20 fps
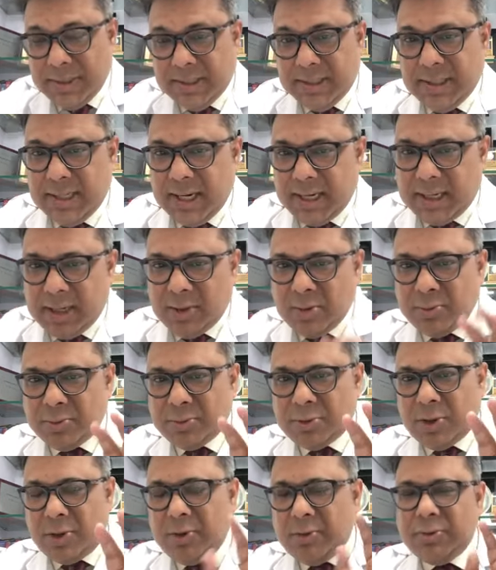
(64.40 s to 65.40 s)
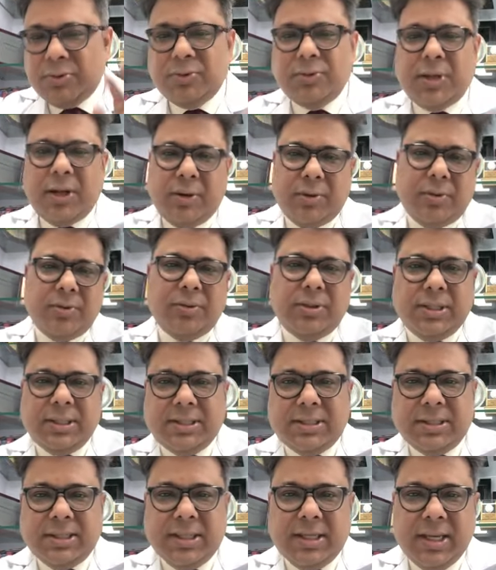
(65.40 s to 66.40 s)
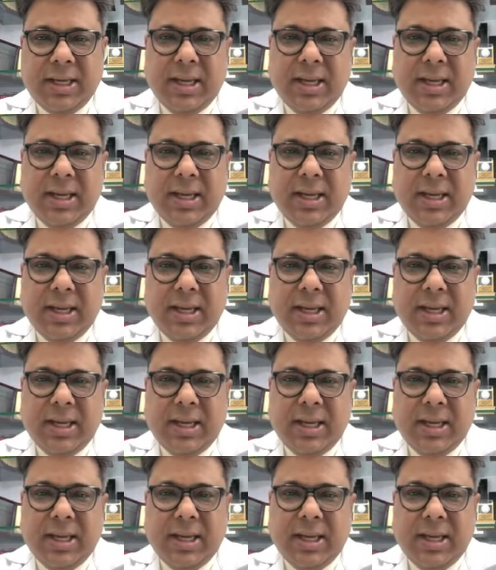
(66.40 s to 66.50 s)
বেশি না একটা খুব সহজ উদাহরণ দিচ্ছি